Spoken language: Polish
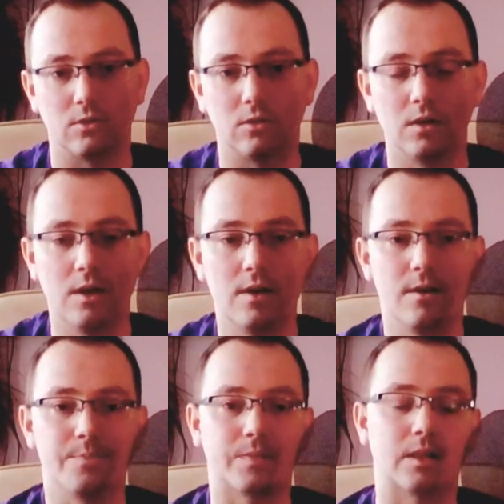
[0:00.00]
do
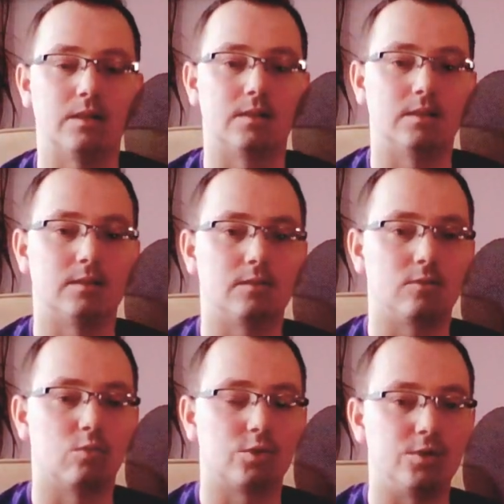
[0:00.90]
e,
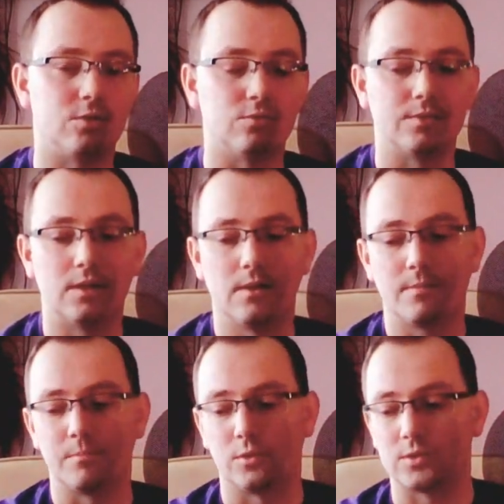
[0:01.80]
głośników
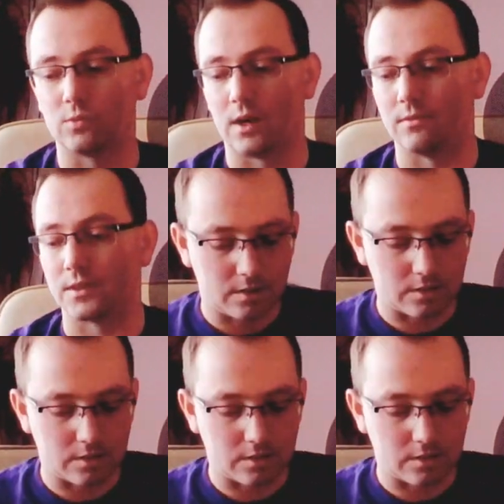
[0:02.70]
bądź słuchawek.